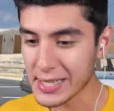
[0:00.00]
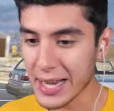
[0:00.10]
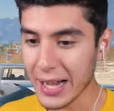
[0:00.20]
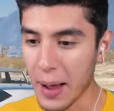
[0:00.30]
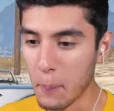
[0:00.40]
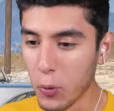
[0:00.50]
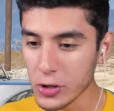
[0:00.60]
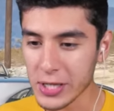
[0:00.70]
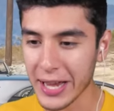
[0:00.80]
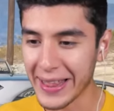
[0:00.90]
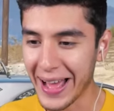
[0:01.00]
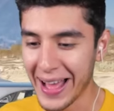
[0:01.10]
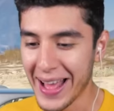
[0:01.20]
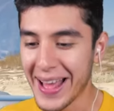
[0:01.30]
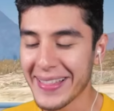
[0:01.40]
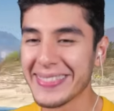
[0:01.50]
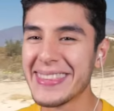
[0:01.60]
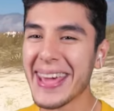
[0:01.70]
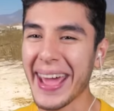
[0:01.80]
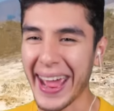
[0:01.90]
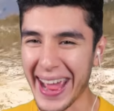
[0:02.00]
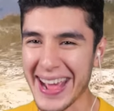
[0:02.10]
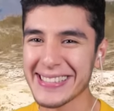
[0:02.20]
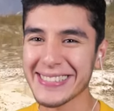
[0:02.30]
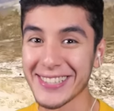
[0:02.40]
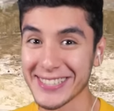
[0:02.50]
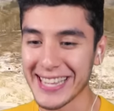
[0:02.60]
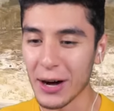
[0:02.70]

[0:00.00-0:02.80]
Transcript: a hacer la búsqueda de estos